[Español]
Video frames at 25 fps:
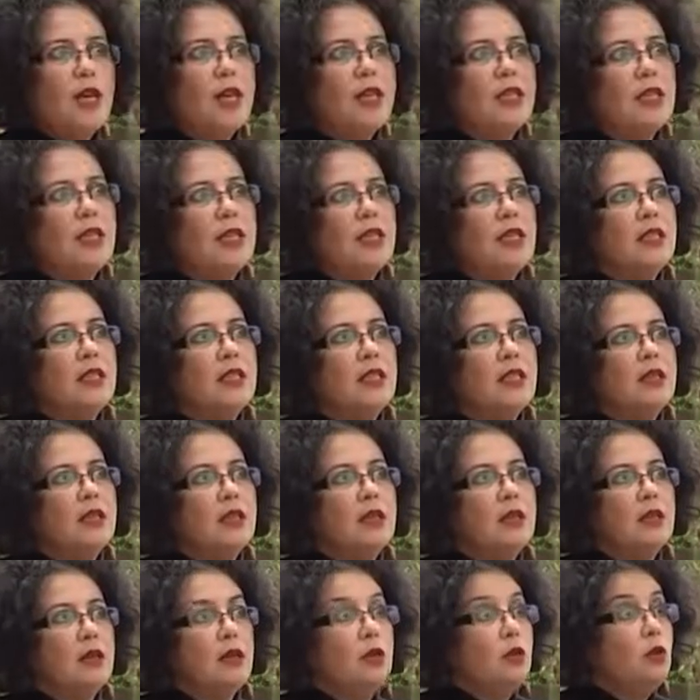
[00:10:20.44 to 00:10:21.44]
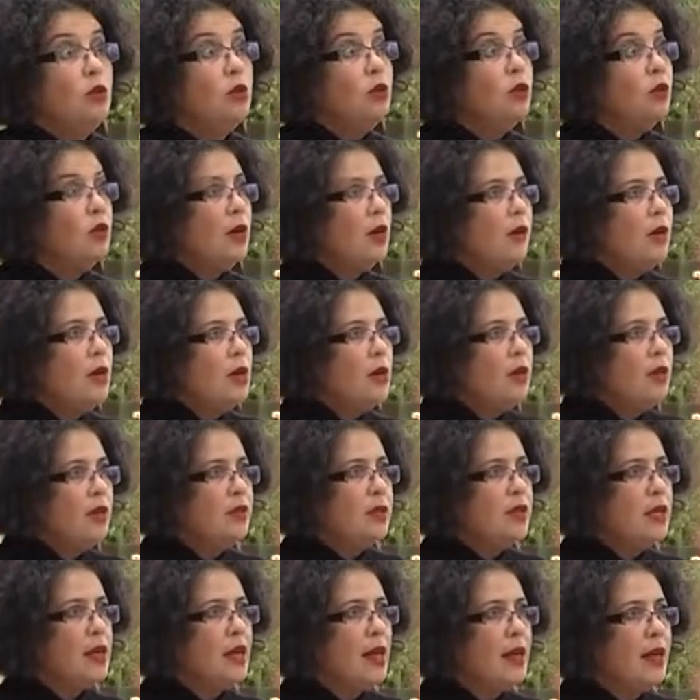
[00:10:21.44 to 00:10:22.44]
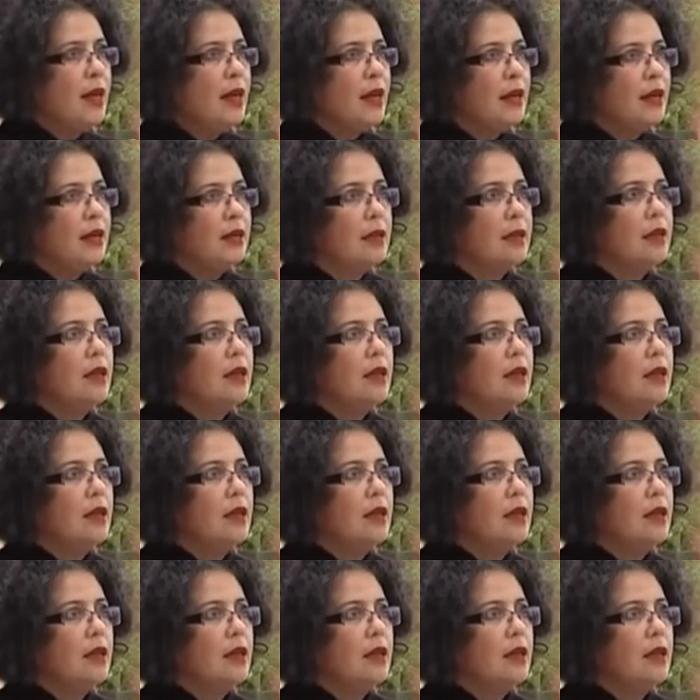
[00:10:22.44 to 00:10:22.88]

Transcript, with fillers: qué haces? No, todavía no hice nada.